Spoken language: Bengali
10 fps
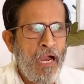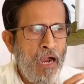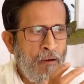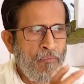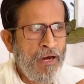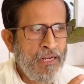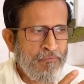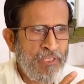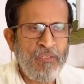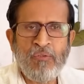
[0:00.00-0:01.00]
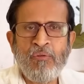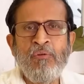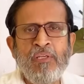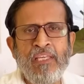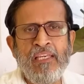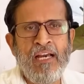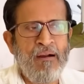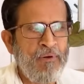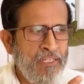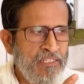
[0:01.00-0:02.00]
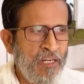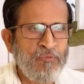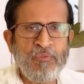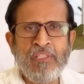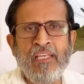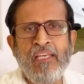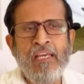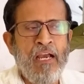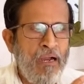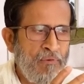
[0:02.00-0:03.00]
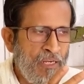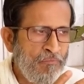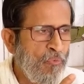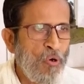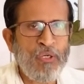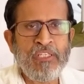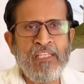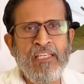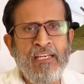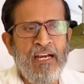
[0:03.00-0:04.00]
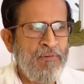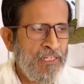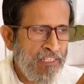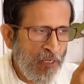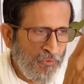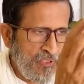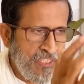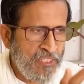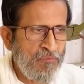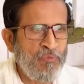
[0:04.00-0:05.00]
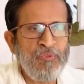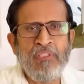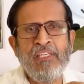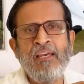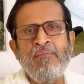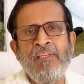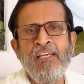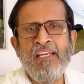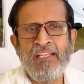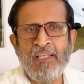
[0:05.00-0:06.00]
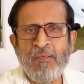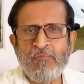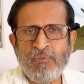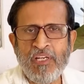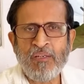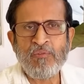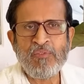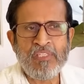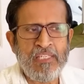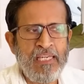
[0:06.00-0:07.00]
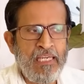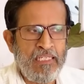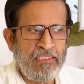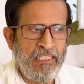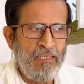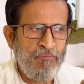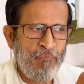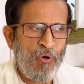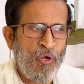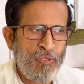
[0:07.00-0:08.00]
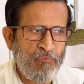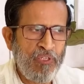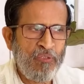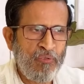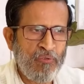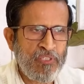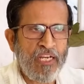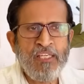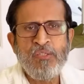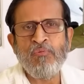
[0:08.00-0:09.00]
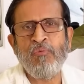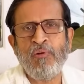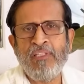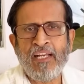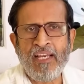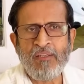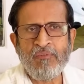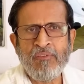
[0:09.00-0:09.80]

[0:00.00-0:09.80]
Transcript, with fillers: আমার বিগ্রহকে আমার ঠাকুরকে আমার পটকে আমার ঠাকুরের যে মূর্তিকে আমি রেখে পূজা করছি সেই পট বিগ্রহ যা কিছু বলে না কেন